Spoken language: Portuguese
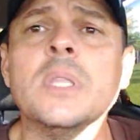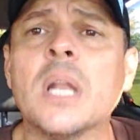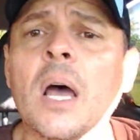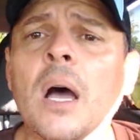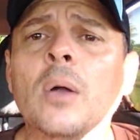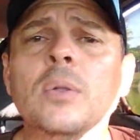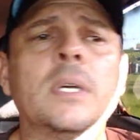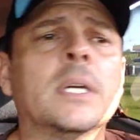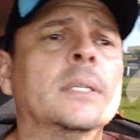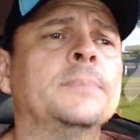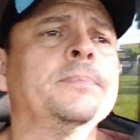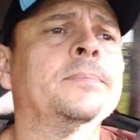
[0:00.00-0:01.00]

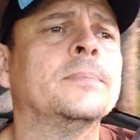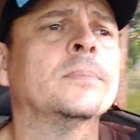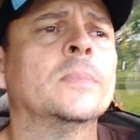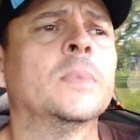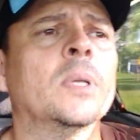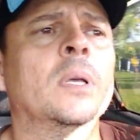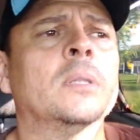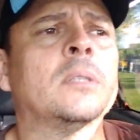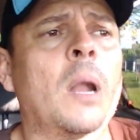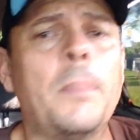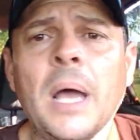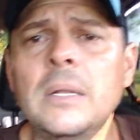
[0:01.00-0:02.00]
hidráulica,
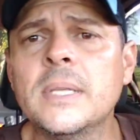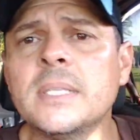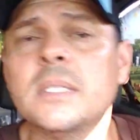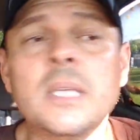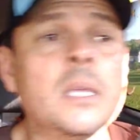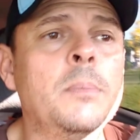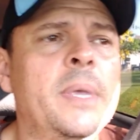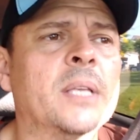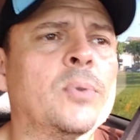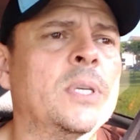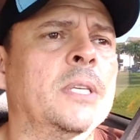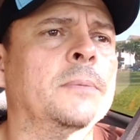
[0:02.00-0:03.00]
trabalho nesse
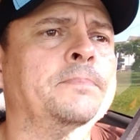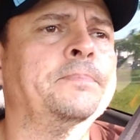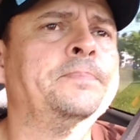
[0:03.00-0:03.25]
segmento aí.